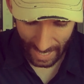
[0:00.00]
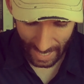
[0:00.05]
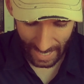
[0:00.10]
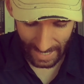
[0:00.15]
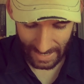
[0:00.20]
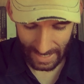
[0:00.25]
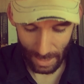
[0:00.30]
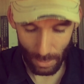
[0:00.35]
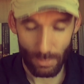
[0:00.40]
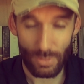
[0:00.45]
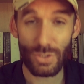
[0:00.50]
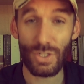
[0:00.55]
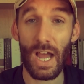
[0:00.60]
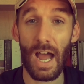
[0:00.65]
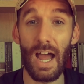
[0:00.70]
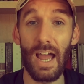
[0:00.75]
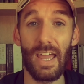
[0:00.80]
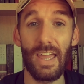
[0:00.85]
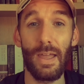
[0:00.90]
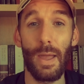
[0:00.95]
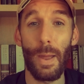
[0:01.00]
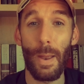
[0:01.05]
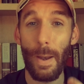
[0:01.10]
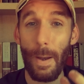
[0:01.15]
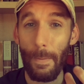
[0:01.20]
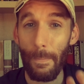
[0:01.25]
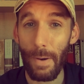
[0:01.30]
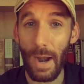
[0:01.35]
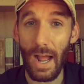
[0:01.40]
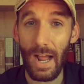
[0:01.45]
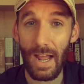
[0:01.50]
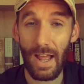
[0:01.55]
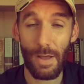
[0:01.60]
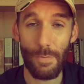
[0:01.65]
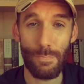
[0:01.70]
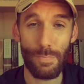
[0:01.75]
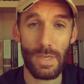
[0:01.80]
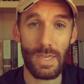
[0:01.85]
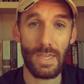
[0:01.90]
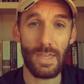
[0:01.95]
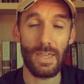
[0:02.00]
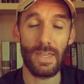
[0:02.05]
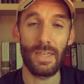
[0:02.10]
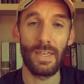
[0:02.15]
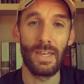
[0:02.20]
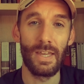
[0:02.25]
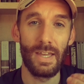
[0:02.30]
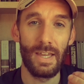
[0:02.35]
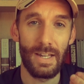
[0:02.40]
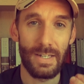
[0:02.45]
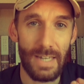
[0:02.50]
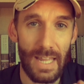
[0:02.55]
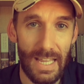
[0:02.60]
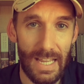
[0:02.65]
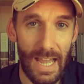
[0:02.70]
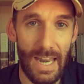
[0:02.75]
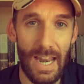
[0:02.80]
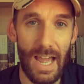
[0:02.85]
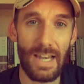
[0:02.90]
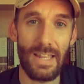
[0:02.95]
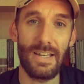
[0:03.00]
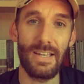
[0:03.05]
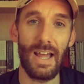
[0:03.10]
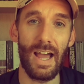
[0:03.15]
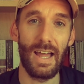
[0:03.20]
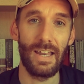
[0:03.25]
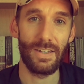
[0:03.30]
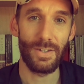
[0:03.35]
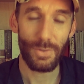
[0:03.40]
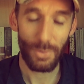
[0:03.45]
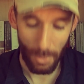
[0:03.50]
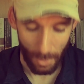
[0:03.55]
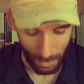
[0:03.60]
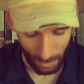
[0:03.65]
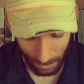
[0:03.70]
ให้เราใช้พระคัมภีร์ในการอธิษฐานของ